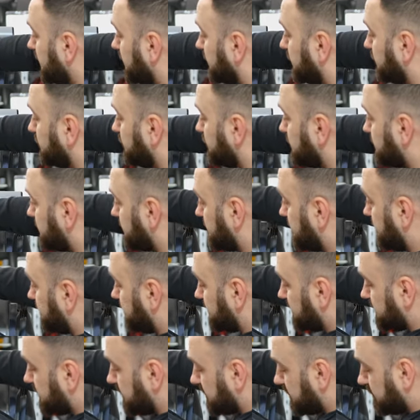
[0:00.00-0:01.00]
Ну и,
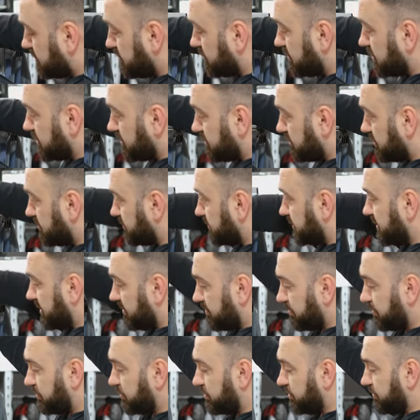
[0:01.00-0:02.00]
соответственно, регулируем там
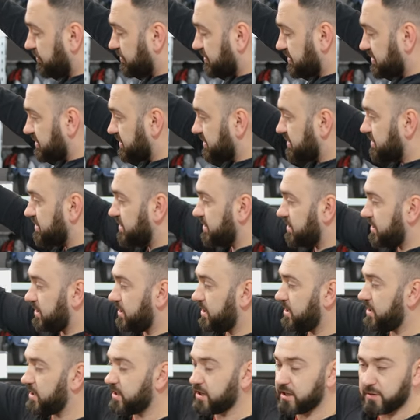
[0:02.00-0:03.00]
по высоте
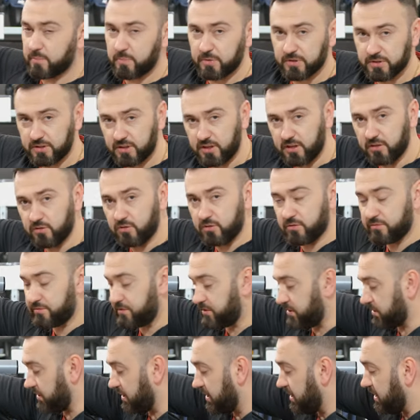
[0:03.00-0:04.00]
э,
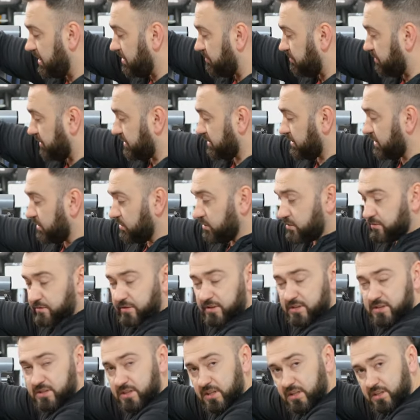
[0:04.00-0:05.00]
подголовник.
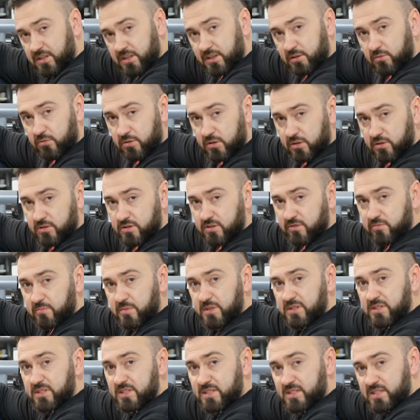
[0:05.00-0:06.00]
Подголовник, кстати, регулируется
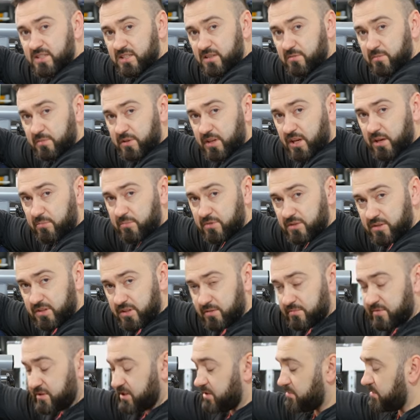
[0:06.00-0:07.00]
вместе с ремнями.
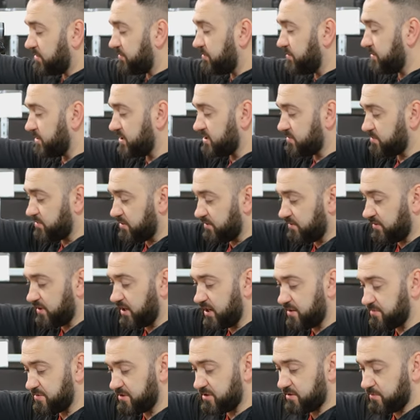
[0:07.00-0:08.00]
Тем самым мы
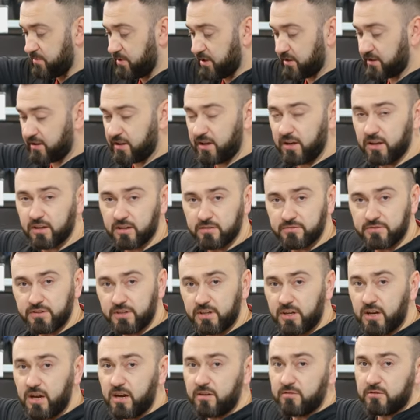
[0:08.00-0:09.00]
избавляем себя от
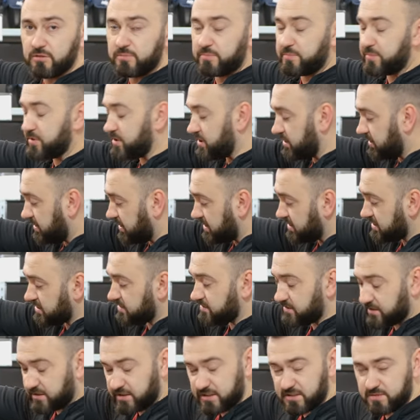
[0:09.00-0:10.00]
головника, вот
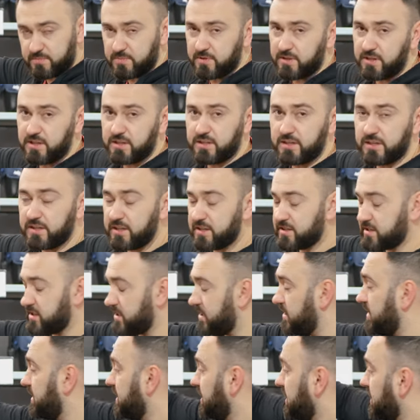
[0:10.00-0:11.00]
перетаскивать, разбирать кресло.